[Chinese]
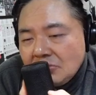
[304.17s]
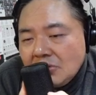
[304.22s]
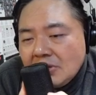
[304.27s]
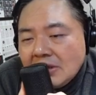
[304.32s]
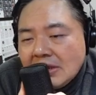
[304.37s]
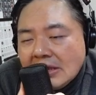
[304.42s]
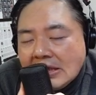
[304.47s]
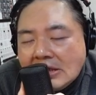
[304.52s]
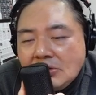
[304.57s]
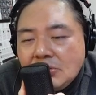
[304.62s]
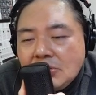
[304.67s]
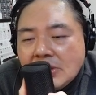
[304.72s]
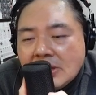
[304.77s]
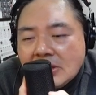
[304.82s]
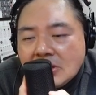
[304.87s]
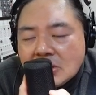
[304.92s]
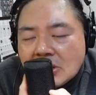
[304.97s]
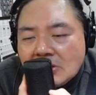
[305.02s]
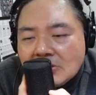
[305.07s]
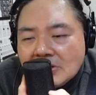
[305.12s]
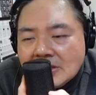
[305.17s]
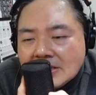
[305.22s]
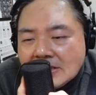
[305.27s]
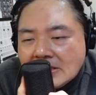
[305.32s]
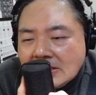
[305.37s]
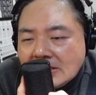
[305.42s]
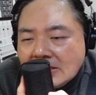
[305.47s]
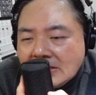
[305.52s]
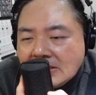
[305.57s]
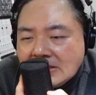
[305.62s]
雨、音乐骤
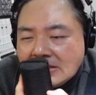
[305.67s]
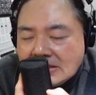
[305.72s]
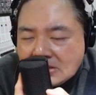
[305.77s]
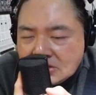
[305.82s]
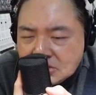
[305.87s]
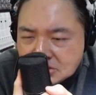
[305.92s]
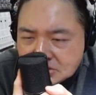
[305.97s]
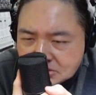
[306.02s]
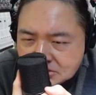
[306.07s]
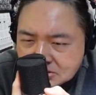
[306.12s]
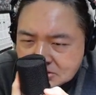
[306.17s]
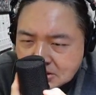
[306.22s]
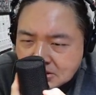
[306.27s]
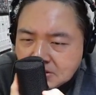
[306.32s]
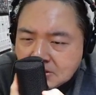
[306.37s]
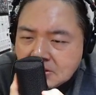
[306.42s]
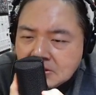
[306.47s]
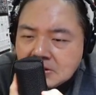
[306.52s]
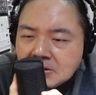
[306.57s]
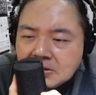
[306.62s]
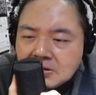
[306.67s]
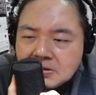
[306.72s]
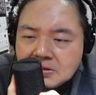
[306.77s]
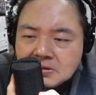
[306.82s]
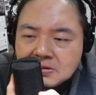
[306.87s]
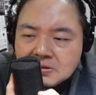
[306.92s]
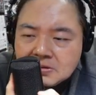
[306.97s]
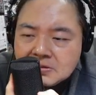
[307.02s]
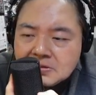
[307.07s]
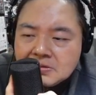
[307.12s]
起的时
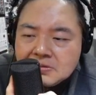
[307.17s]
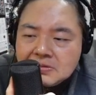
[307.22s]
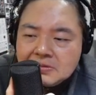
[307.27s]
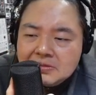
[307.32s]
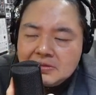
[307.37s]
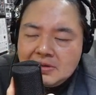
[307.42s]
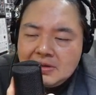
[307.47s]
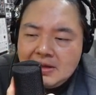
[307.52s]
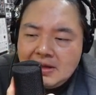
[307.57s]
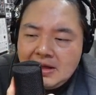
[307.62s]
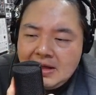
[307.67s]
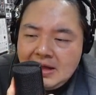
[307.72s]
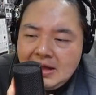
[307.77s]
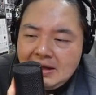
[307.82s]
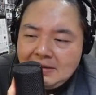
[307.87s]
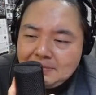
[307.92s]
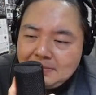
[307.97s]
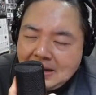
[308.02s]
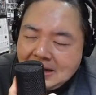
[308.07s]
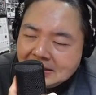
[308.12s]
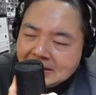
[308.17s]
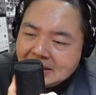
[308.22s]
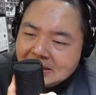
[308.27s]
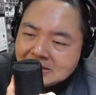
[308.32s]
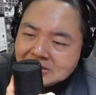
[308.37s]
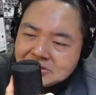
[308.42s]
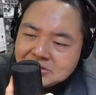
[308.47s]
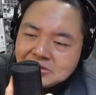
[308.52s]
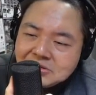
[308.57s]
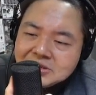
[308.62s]
候，把
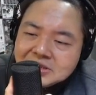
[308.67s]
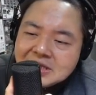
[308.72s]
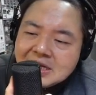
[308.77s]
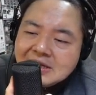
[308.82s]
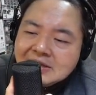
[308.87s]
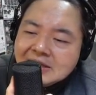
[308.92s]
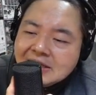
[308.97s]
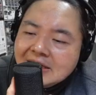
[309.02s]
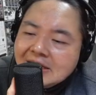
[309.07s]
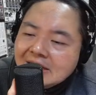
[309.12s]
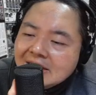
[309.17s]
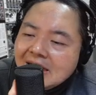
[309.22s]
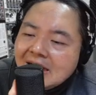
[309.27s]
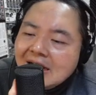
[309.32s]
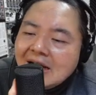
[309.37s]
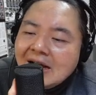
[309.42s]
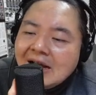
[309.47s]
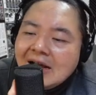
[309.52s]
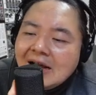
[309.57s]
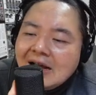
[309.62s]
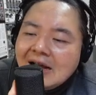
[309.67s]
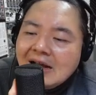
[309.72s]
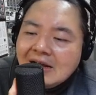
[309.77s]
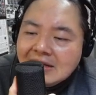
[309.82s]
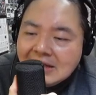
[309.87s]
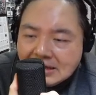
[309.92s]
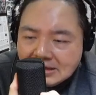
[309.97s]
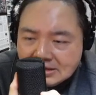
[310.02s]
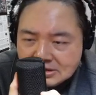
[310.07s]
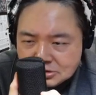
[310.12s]
她送上铁塔，
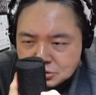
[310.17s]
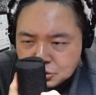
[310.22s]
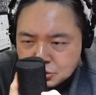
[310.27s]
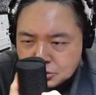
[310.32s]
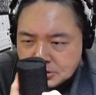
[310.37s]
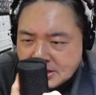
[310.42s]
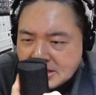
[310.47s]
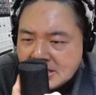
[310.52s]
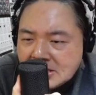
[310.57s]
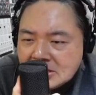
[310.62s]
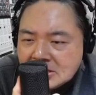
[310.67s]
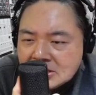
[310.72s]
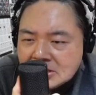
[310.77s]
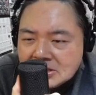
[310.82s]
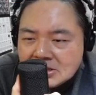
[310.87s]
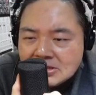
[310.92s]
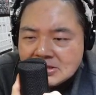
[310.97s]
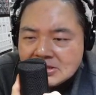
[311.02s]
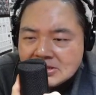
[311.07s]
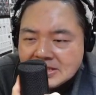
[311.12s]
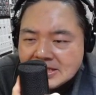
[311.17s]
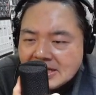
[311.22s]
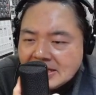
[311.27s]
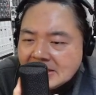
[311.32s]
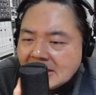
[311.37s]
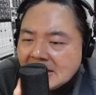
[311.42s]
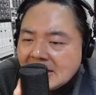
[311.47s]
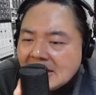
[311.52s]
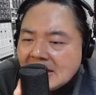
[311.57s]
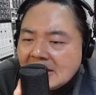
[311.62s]
给全世界
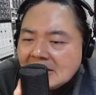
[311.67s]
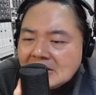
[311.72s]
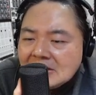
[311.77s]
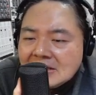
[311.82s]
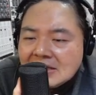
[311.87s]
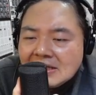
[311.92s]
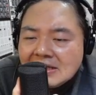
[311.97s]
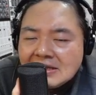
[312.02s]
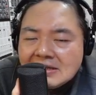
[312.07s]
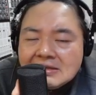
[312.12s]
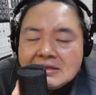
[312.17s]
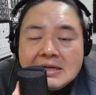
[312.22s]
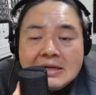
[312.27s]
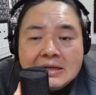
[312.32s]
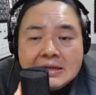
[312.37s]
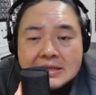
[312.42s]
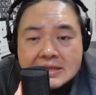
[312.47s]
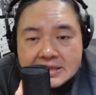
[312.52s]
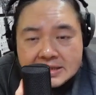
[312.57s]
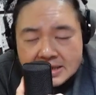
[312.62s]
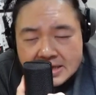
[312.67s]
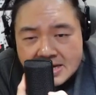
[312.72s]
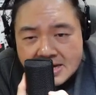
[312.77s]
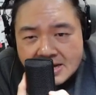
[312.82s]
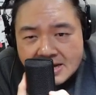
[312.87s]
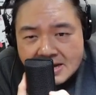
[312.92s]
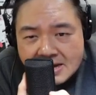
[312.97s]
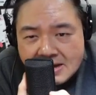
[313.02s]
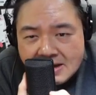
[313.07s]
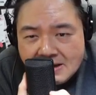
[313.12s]
的人
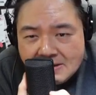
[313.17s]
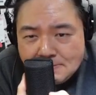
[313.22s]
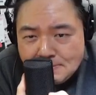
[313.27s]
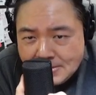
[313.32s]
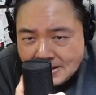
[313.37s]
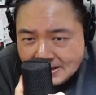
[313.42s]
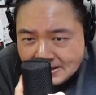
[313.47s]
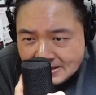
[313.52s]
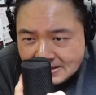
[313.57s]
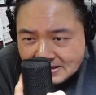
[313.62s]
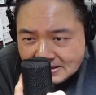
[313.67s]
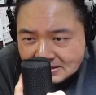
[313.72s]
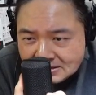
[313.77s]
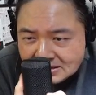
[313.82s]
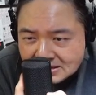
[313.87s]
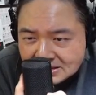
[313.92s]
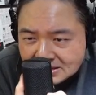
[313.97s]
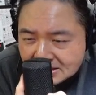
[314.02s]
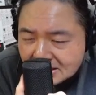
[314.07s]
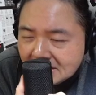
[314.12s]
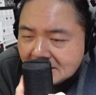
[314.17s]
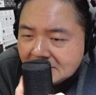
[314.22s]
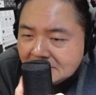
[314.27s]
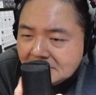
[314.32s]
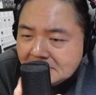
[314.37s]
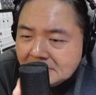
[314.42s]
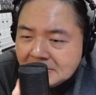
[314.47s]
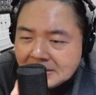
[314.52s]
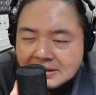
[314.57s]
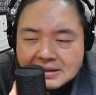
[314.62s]
写明
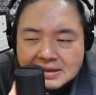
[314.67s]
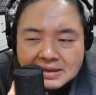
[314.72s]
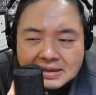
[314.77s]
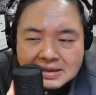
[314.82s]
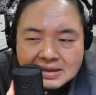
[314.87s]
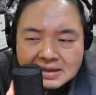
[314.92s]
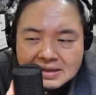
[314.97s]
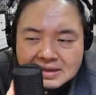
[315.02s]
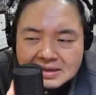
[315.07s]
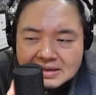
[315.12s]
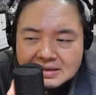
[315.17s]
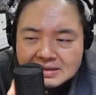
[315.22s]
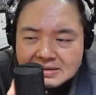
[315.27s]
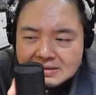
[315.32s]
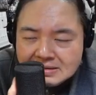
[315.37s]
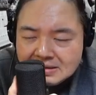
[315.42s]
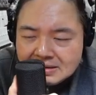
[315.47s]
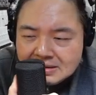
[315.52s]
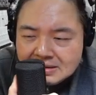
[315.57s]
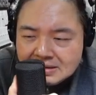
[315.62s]
信片，